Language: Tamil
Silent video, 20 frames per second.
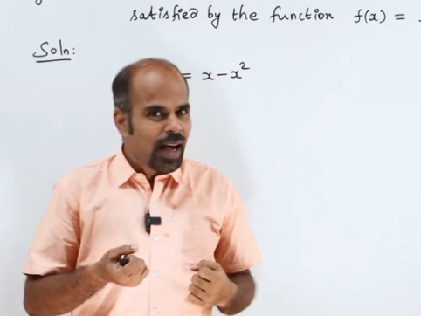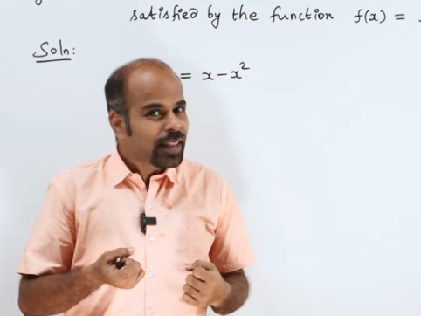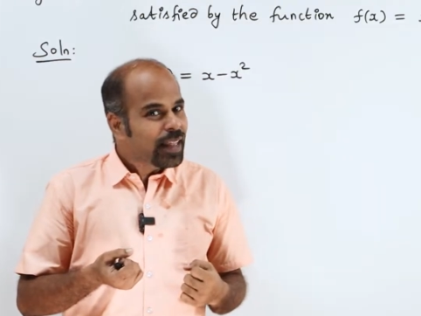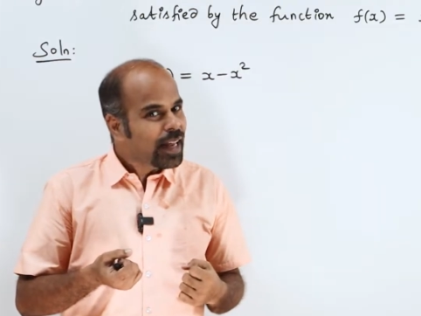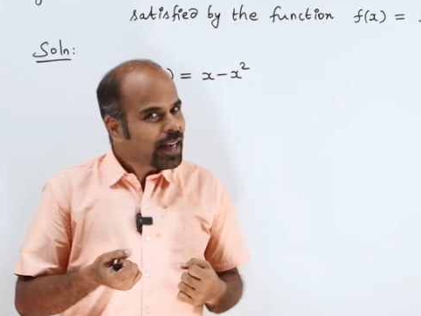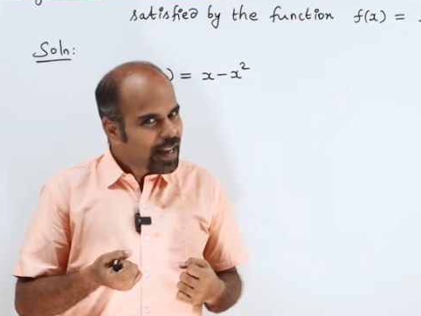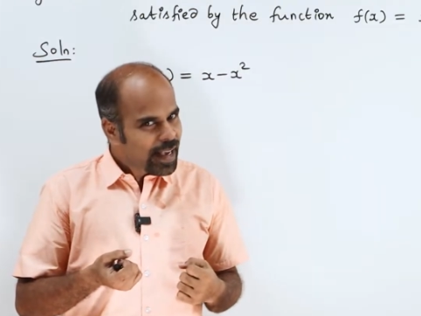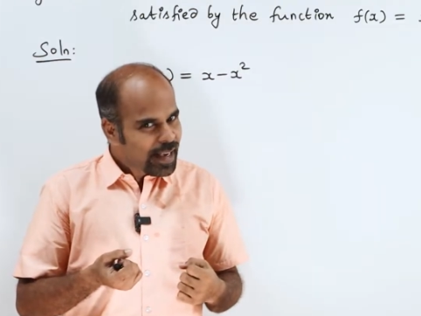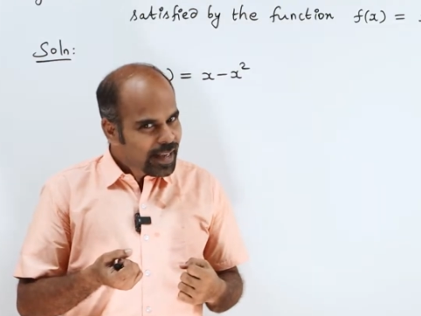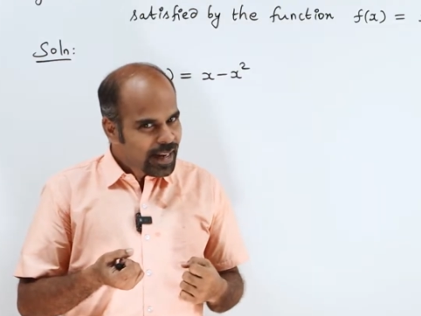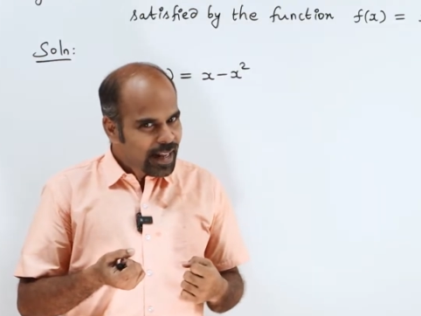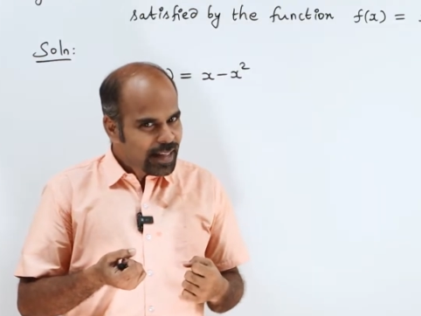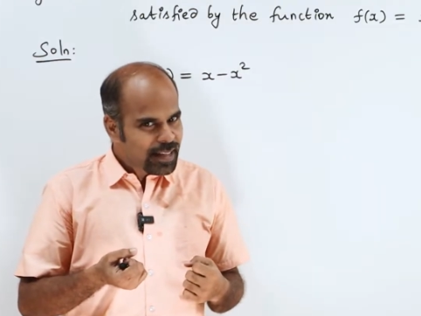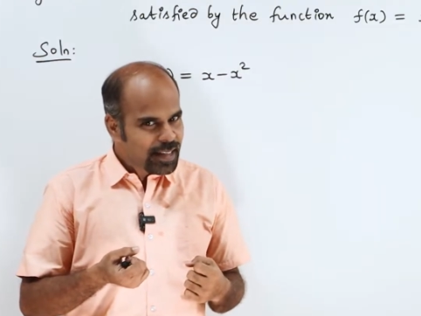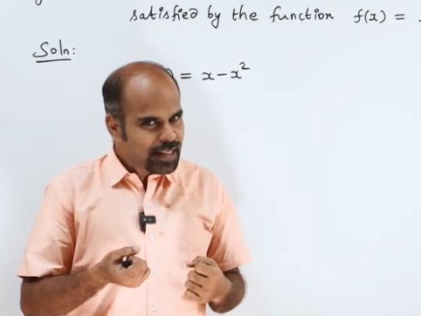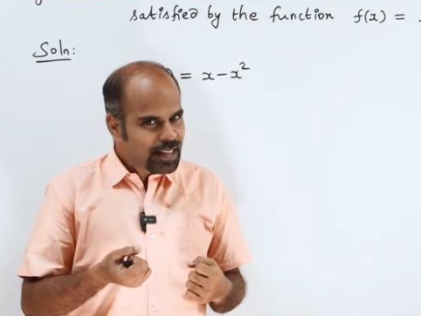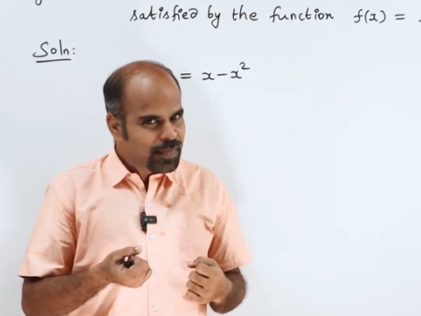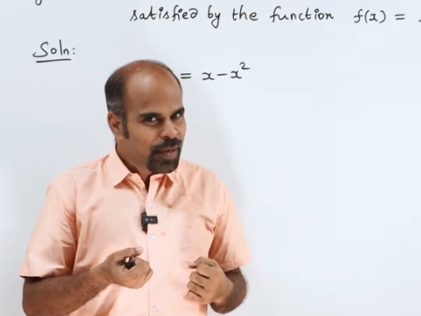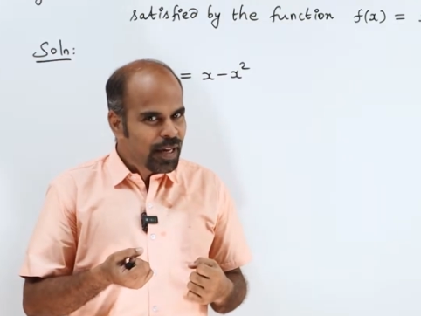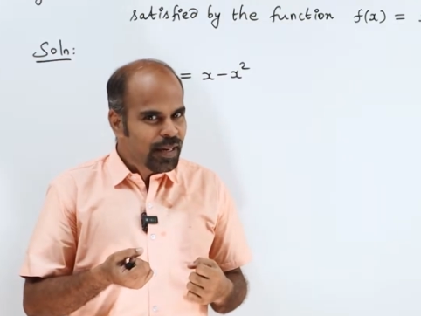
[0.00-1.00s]
அதே
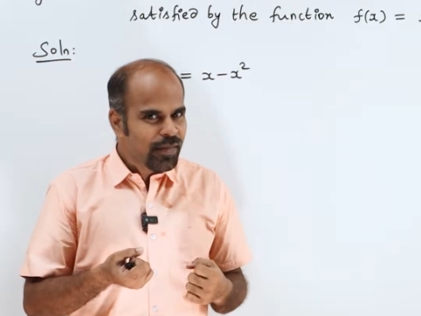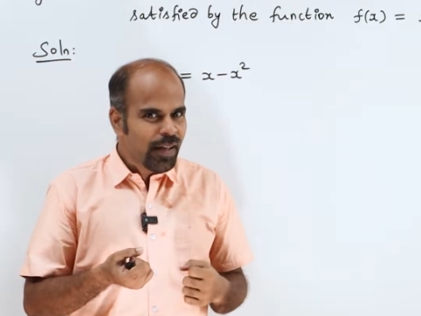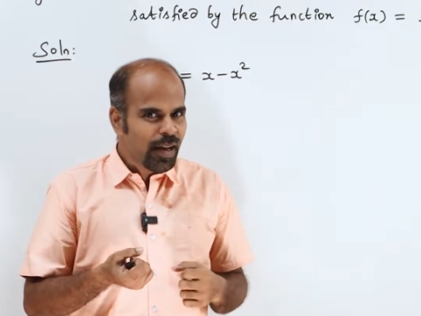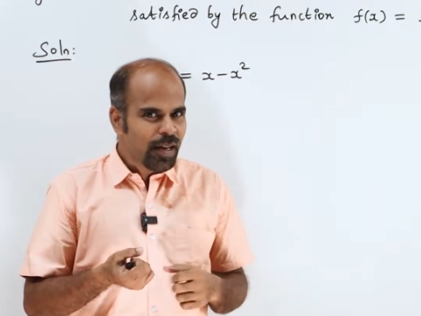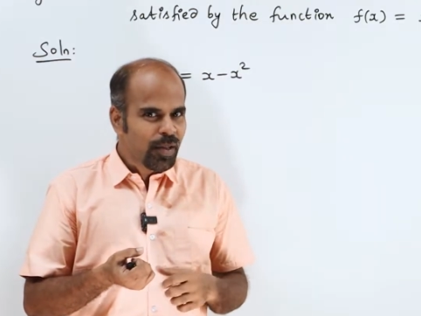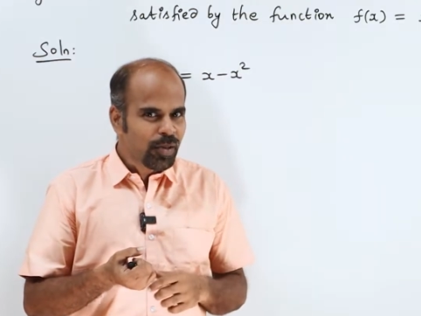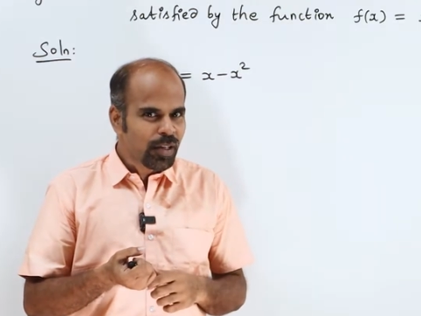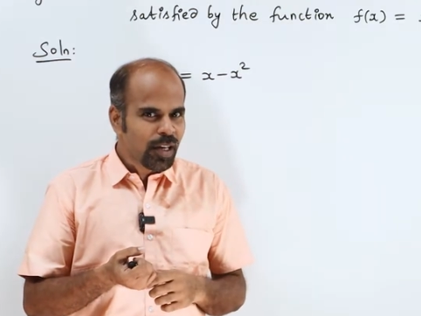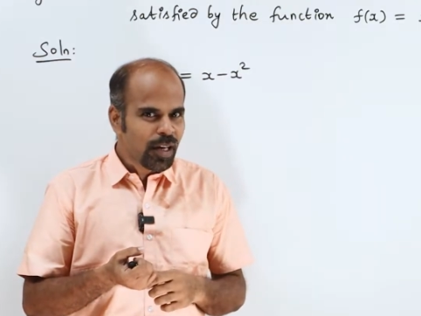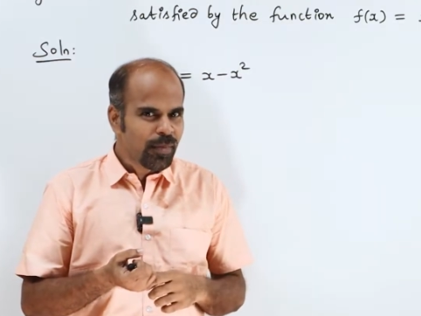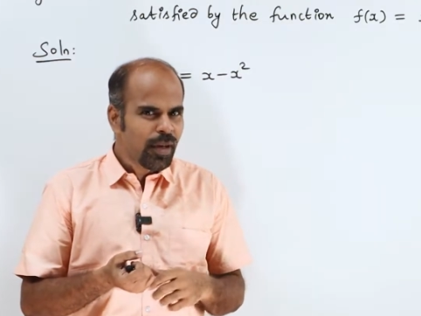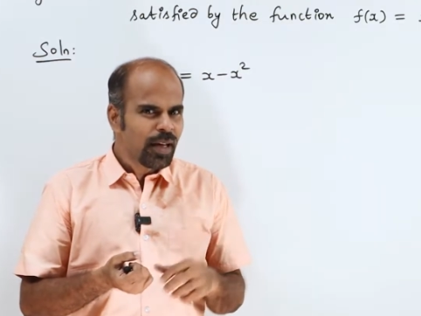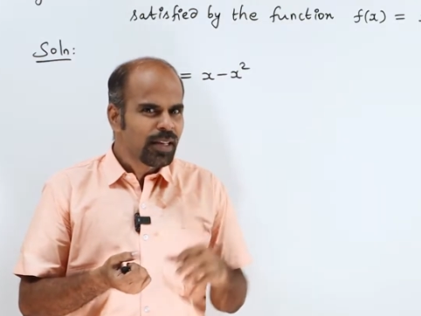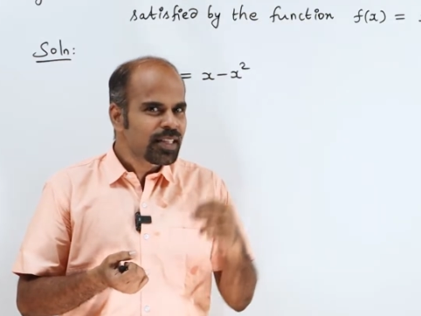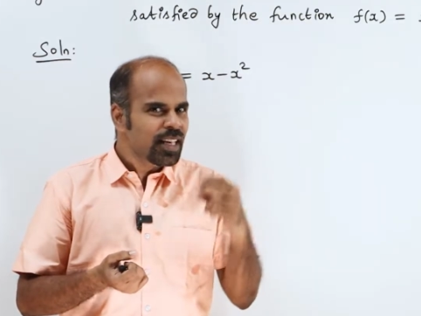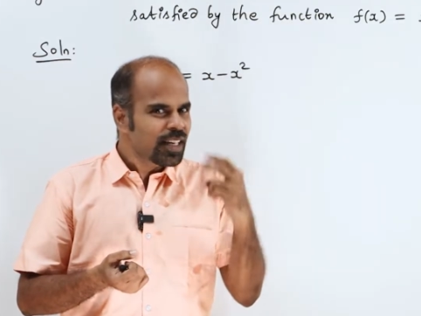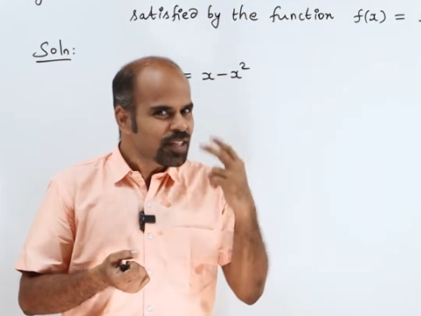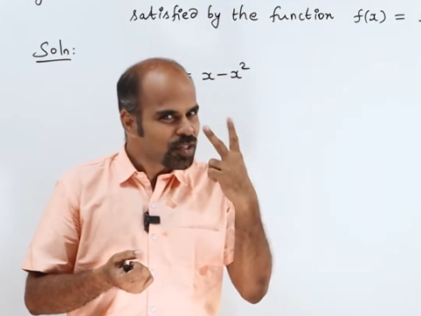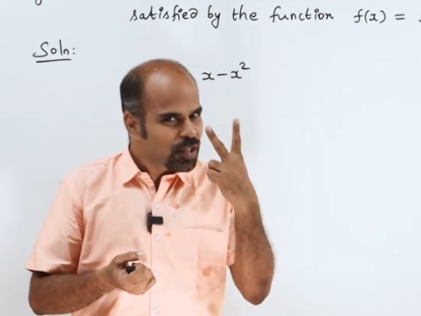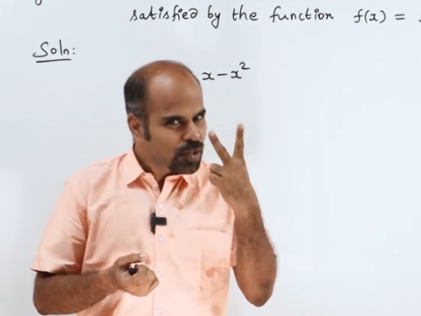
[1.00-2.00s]
லெக்ரேஞ்சஸ் மீன் வேல்யூ தீரம்னா
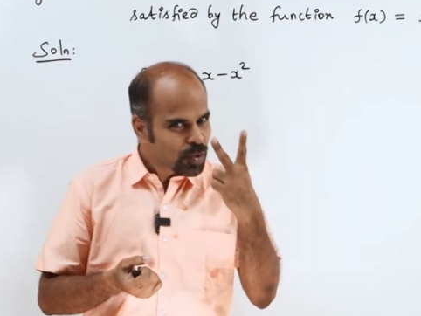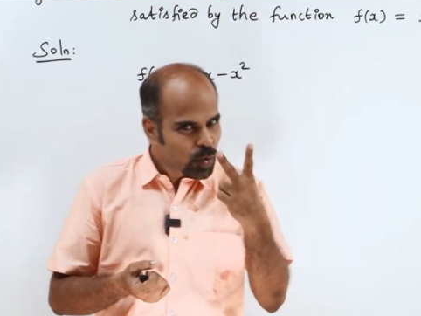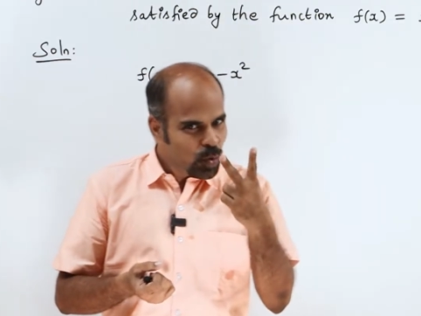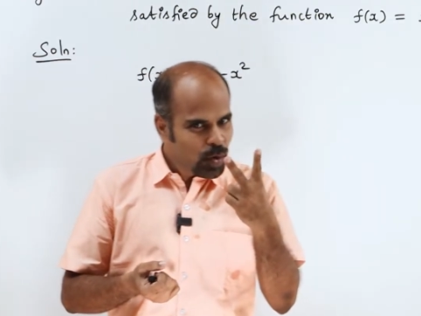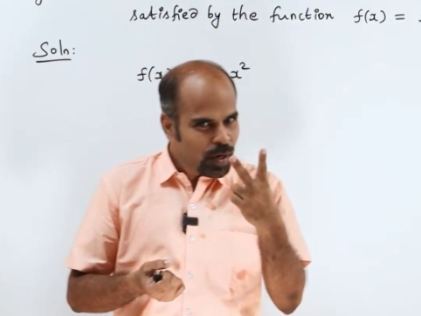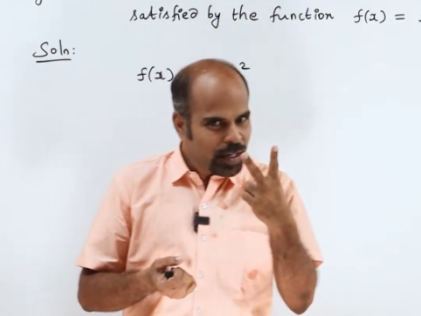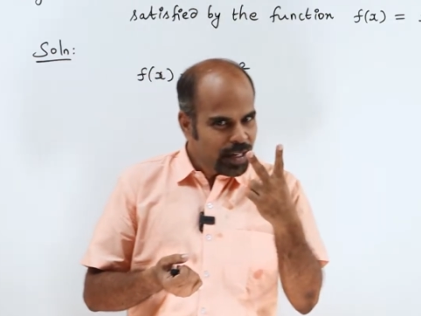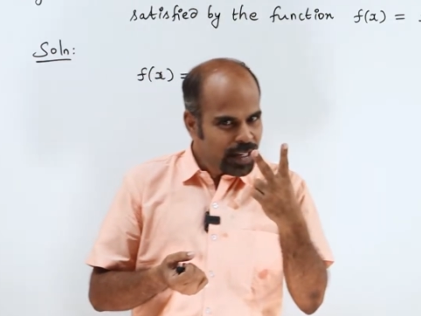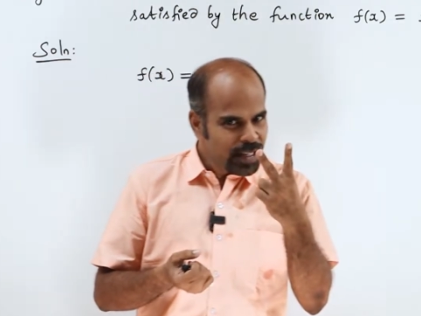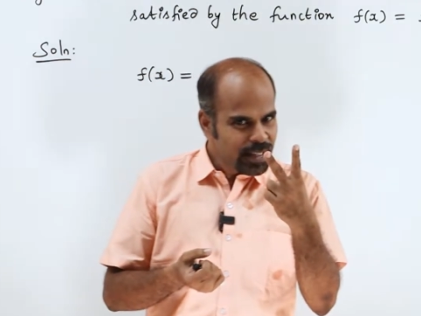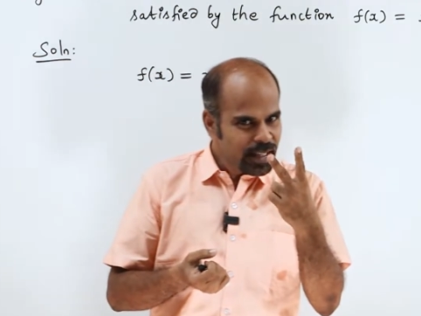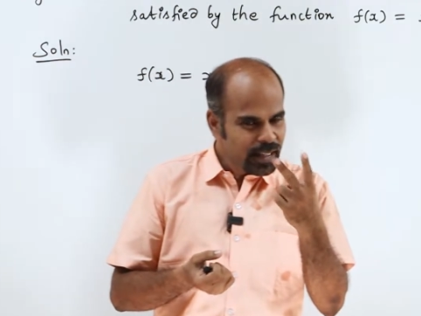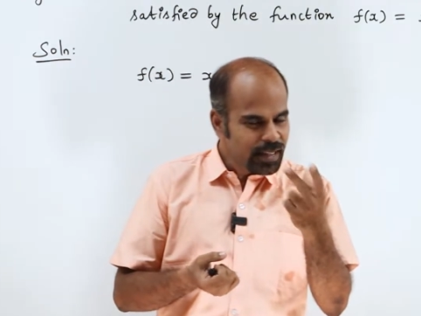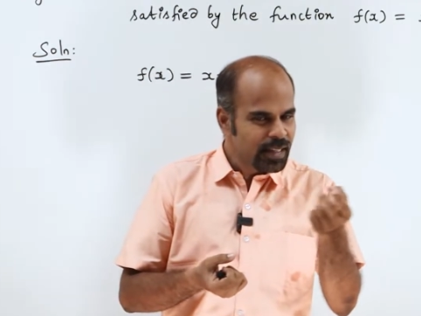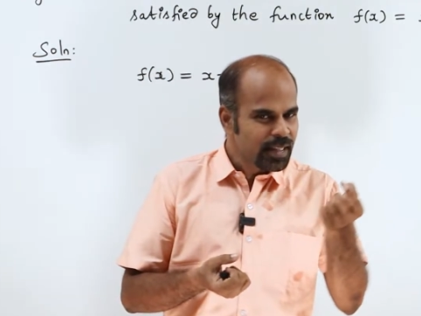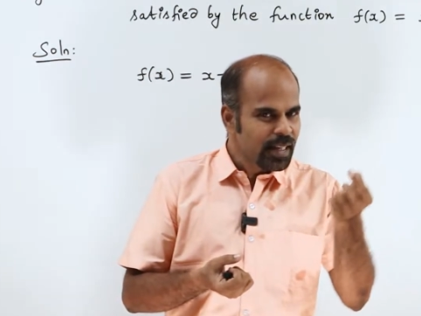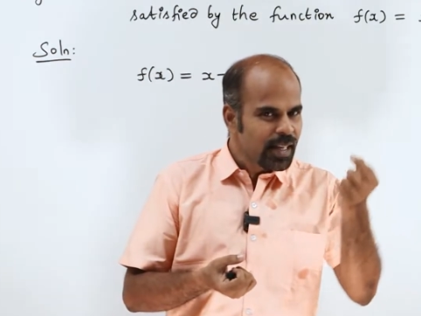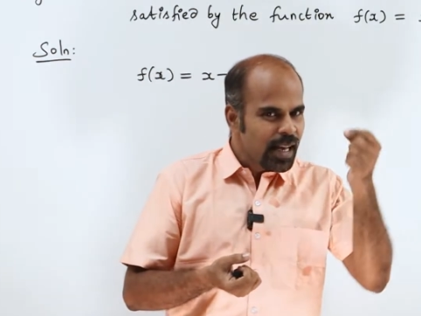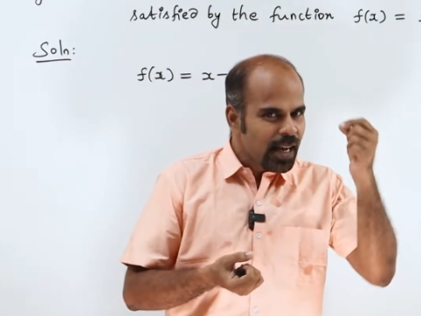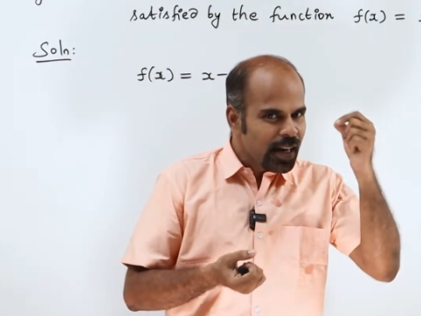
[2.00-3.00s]
ஜஸ்ட் டூ
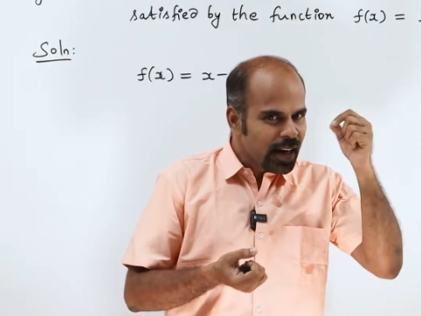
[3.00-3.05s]
கண்டிஷன்ஸ்